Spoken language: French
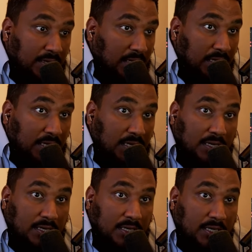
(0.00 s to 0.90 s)

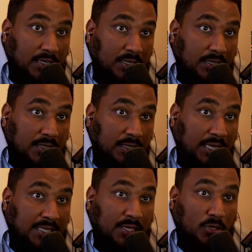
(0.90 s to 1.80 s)
Euh,
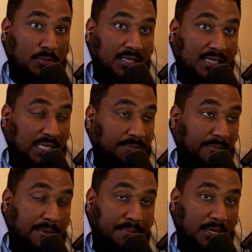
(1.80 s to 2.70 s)
la trigonométrie, ça te
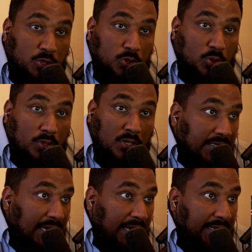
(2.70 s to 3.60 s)
parle même pas, je suis sûr.
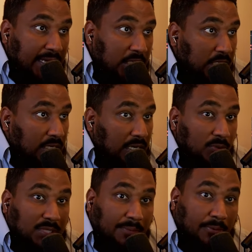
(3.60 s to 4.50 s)
T'es à un âge
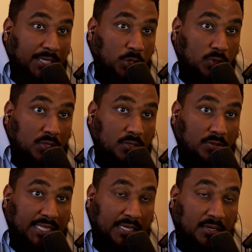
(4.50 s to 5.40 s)
là où t'apprends des choses.
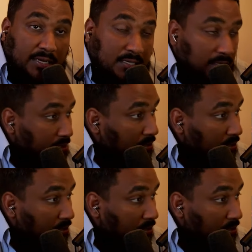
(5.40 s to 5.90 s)
On est d'accord ici